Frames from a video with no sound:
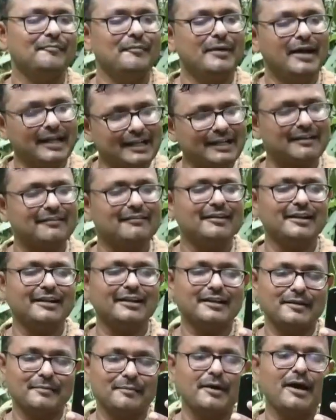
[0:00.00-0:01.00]
மிளகு
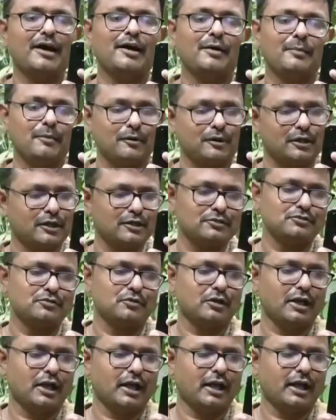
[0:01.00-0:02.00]
விளையறத பார்க்க போறேன்னு
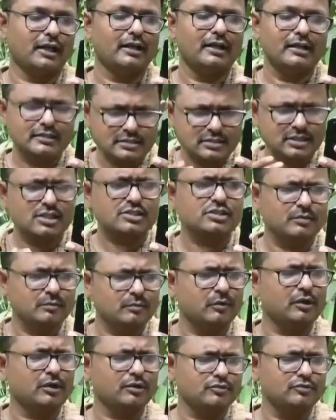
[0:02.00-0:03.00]
சொன்னேன் ஹில்
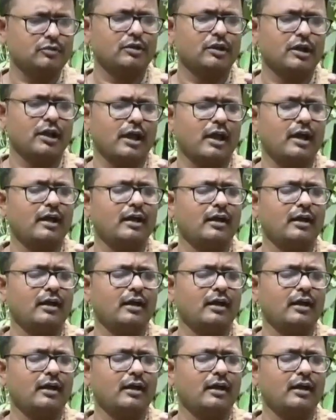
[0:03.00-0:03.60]
ஸ்டேஷன் போறேன்னு சொன்னனா